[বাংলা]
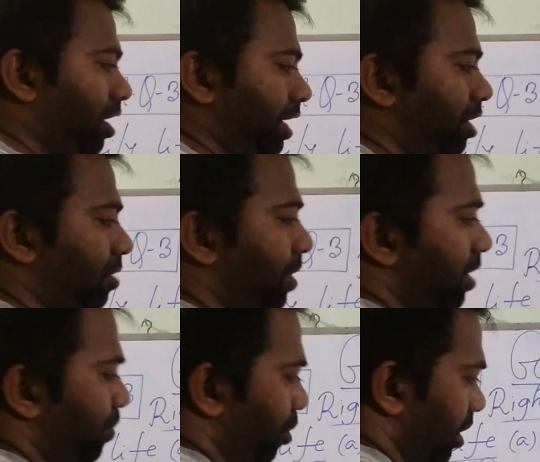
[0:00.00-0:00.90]
কি হবে
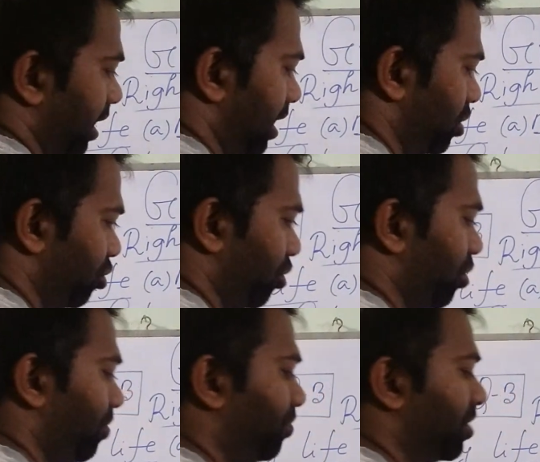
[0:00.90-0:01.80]
প্রত্যেকের জন্য
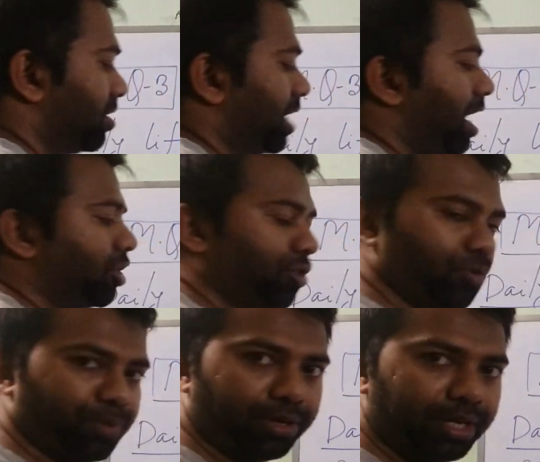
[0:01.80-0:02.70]
ছায়াস্বরূপ
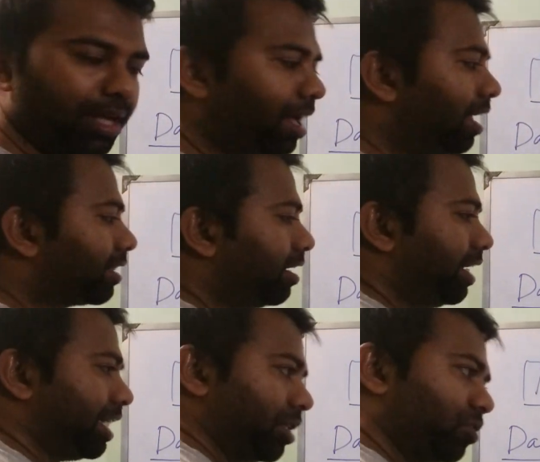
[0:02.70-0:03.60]
হয় তাহলে
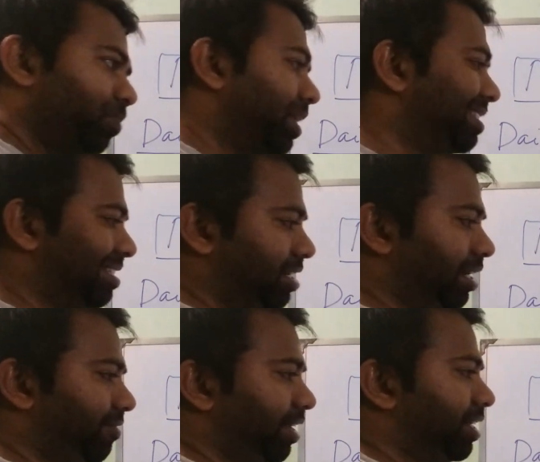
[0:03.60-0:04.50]
এটাও তো প্রেজেন্ট
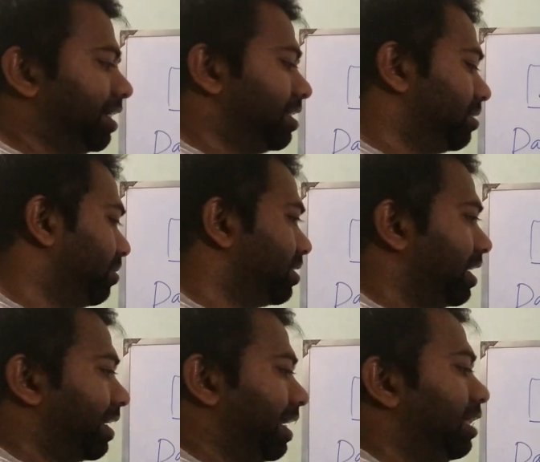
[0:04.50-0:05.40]
ইনডিফিনিট টেন্সে বলছে
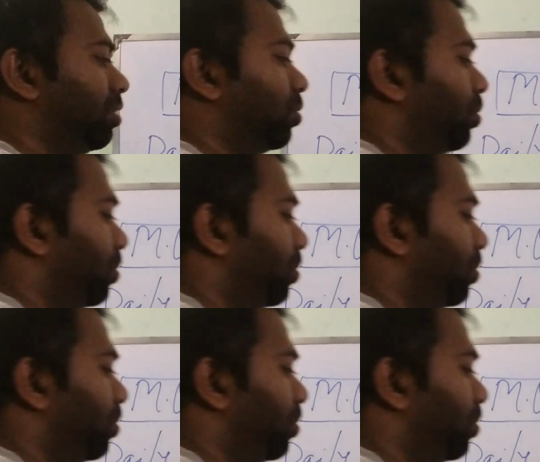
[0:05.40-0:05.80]
কিন্তু